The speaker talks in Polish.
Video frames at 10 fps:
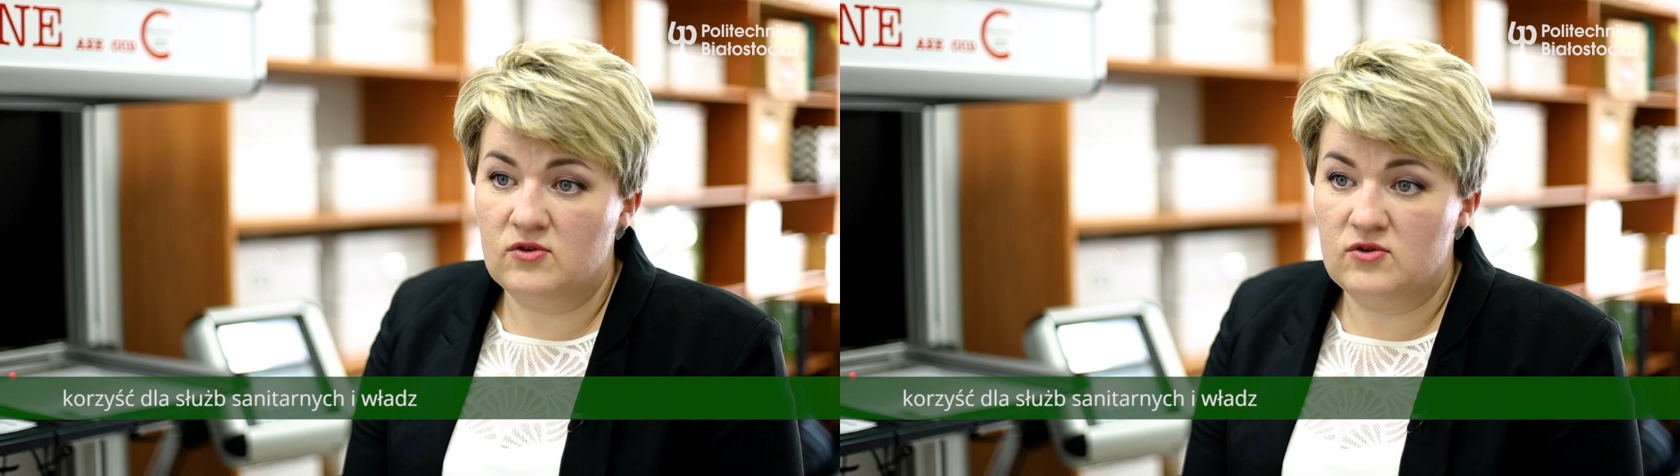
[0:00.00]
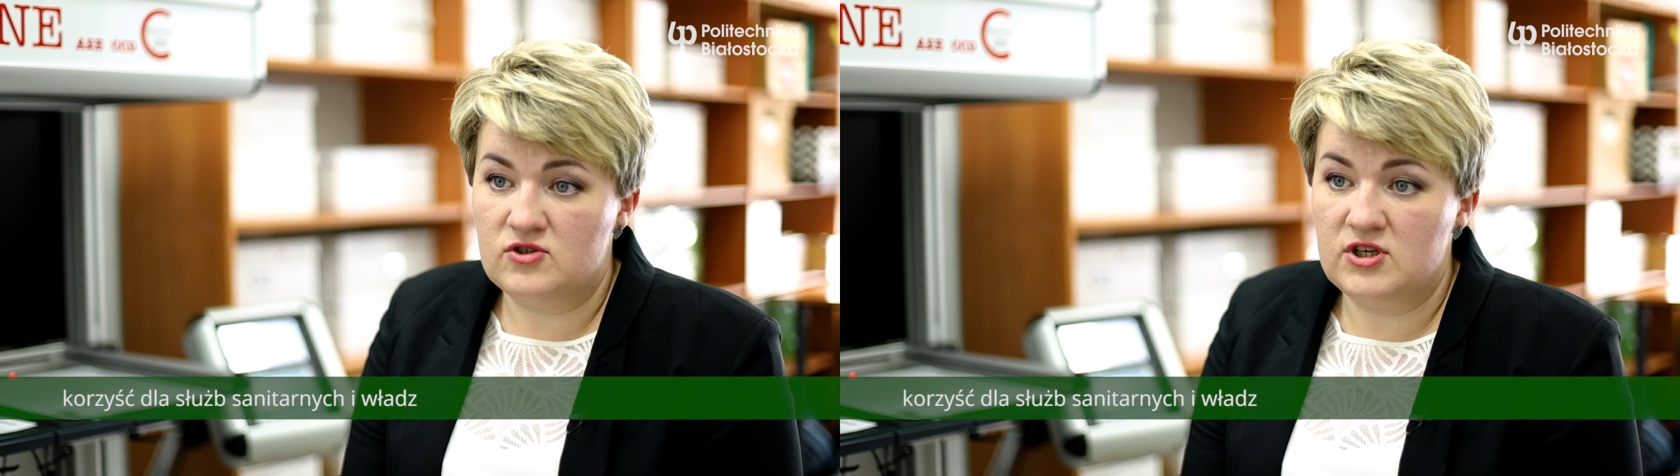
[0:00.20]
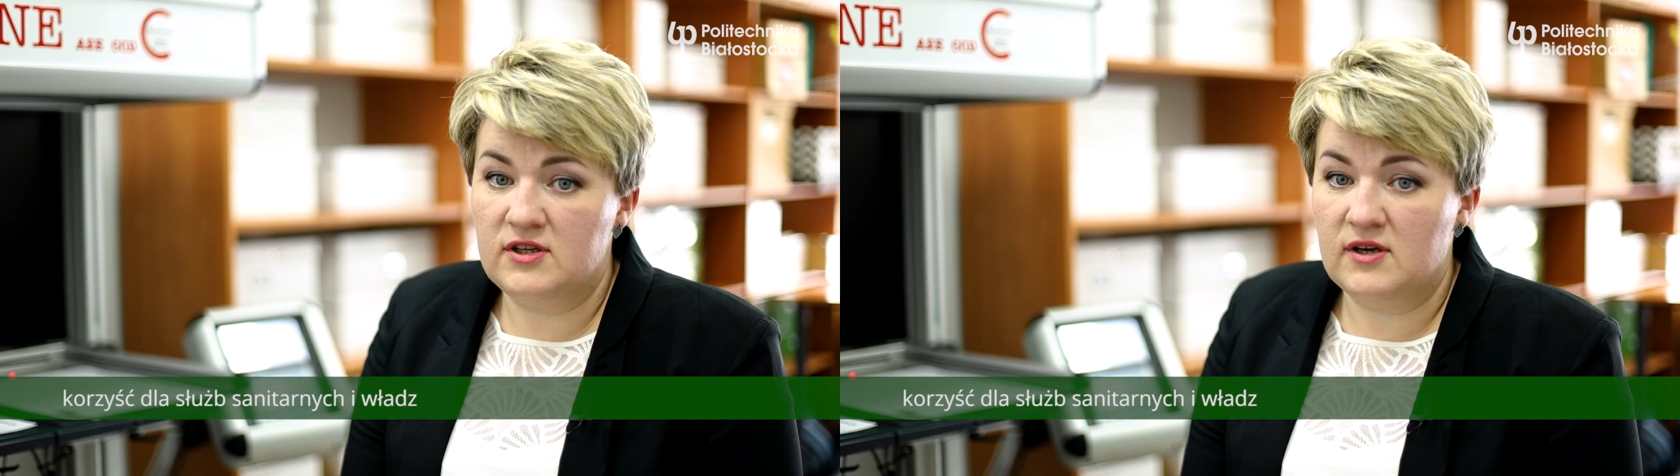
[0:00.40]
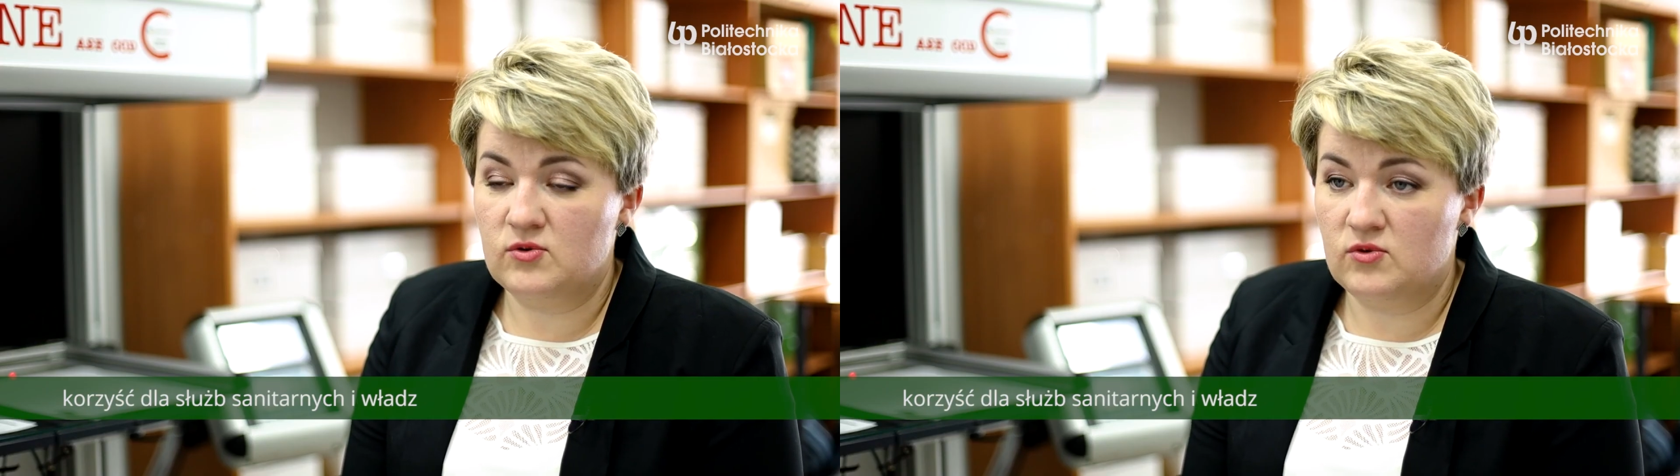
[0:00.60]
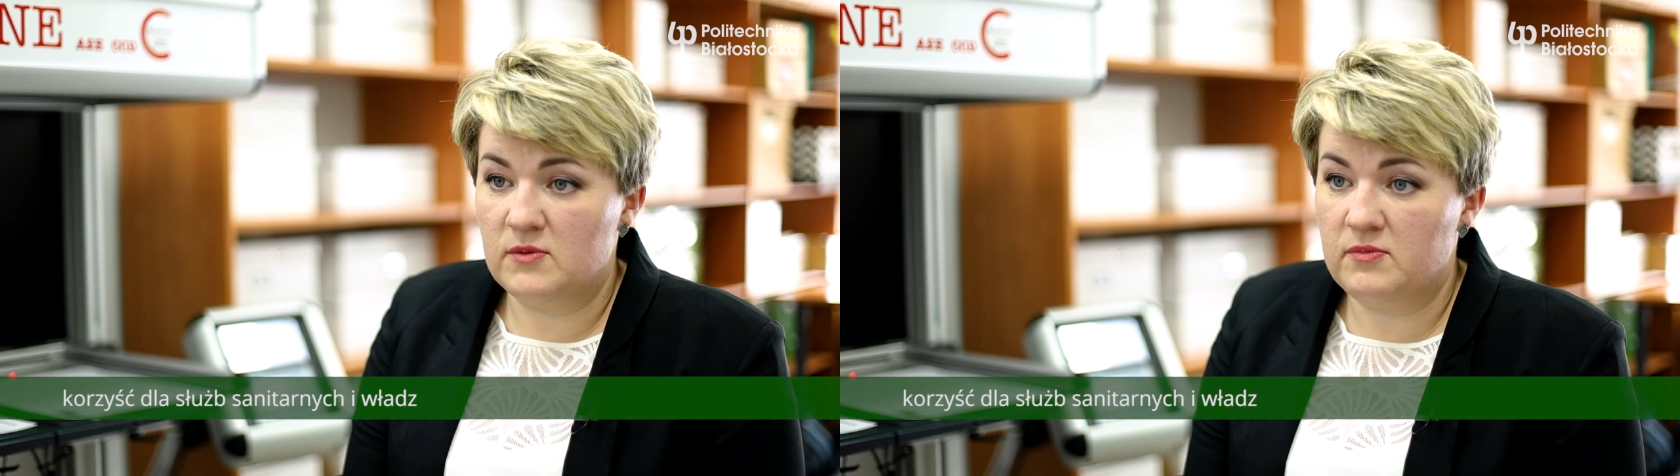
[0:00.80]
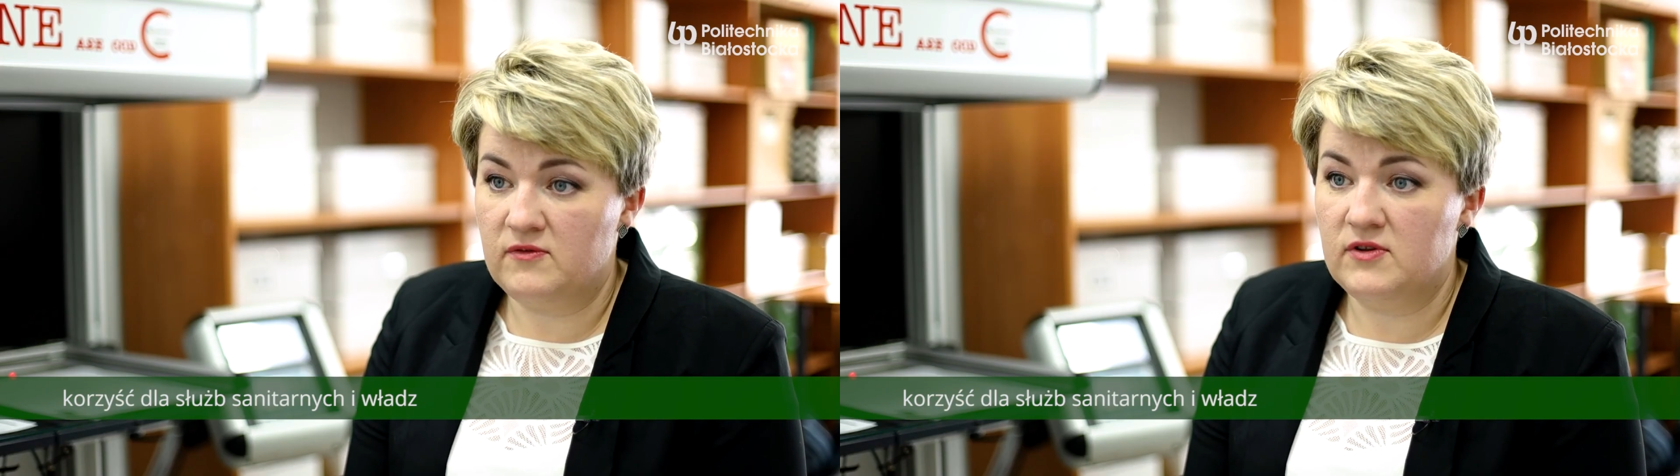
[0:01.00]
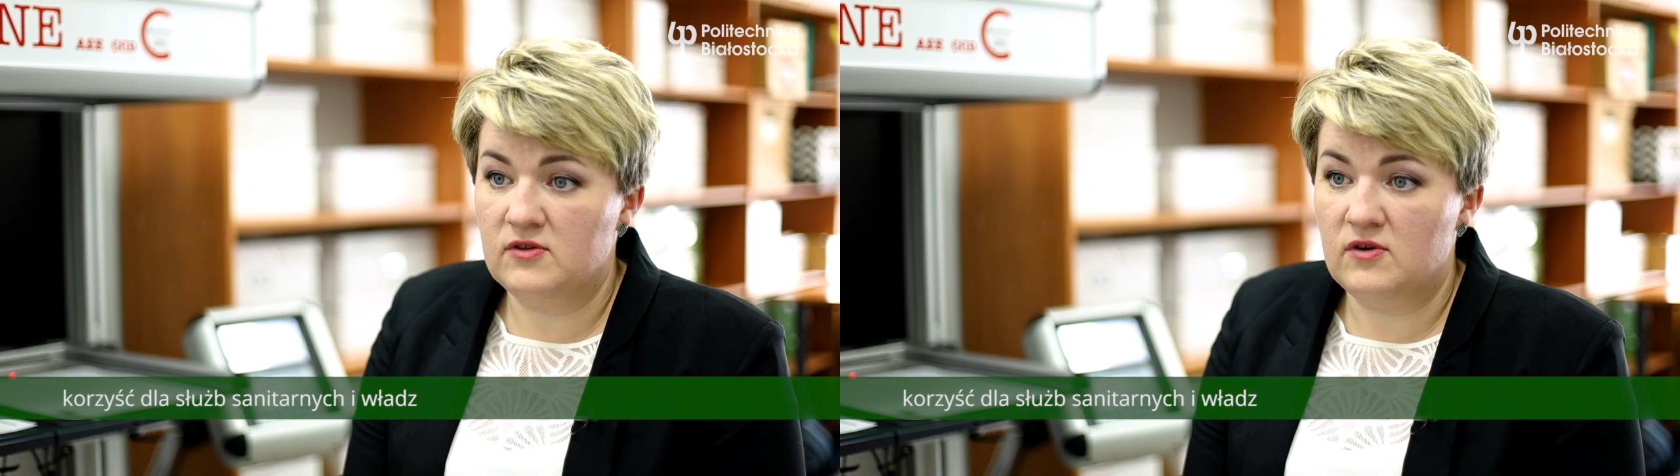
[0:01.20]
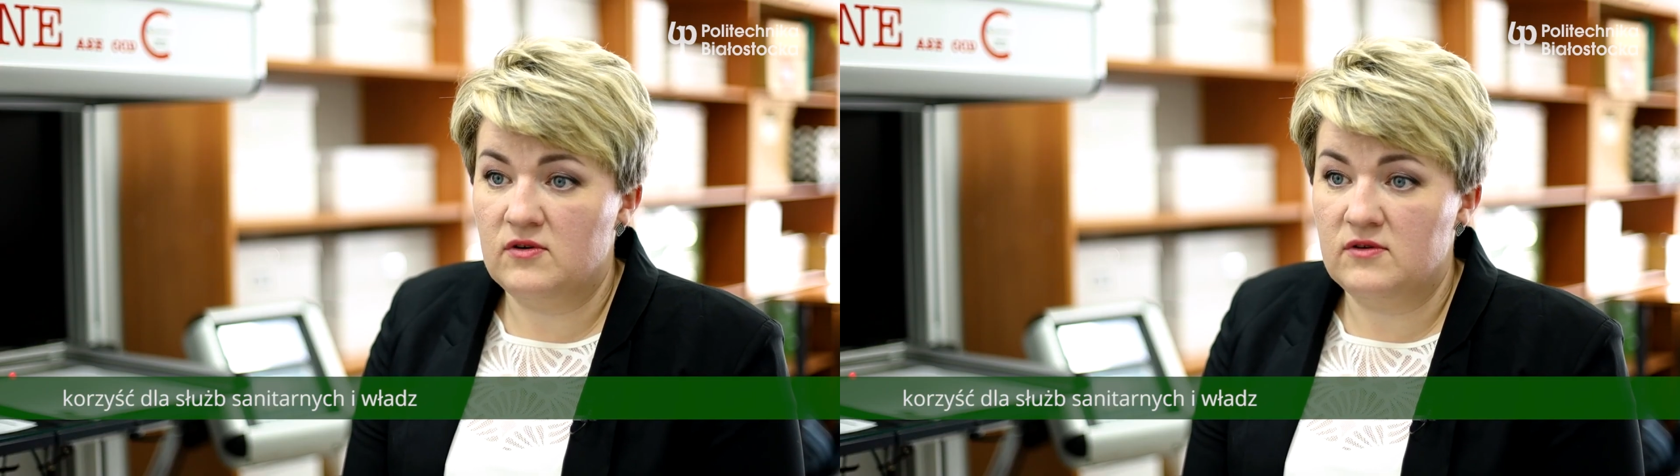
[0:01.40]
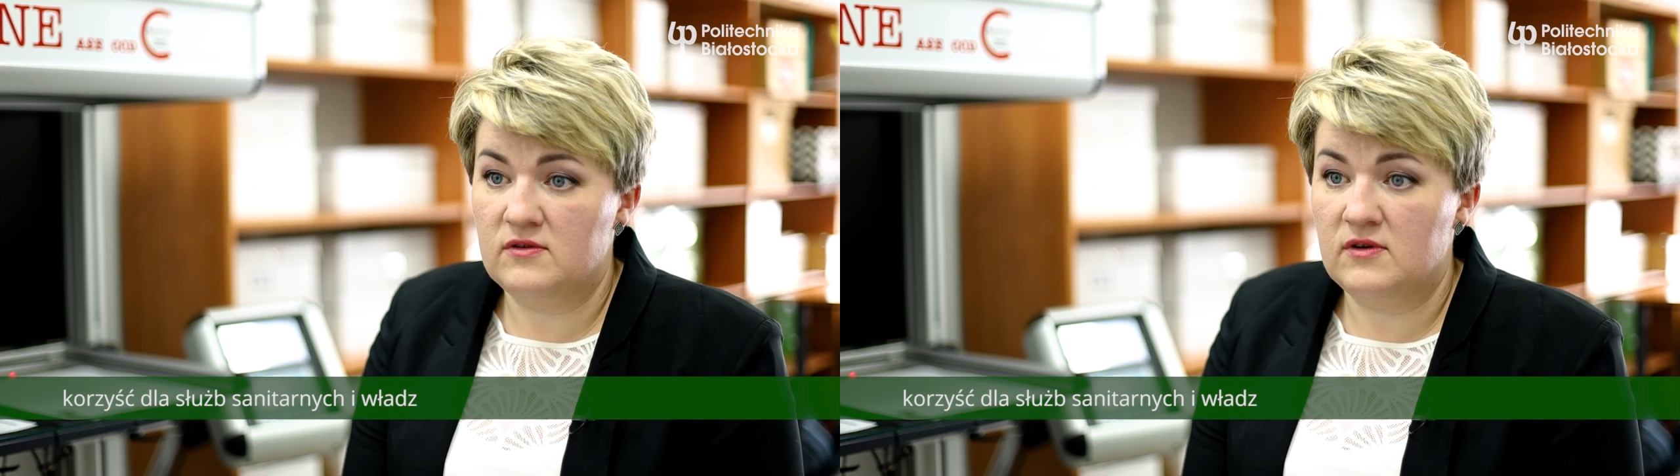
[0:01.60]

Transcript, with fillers: otoczenia, które powinno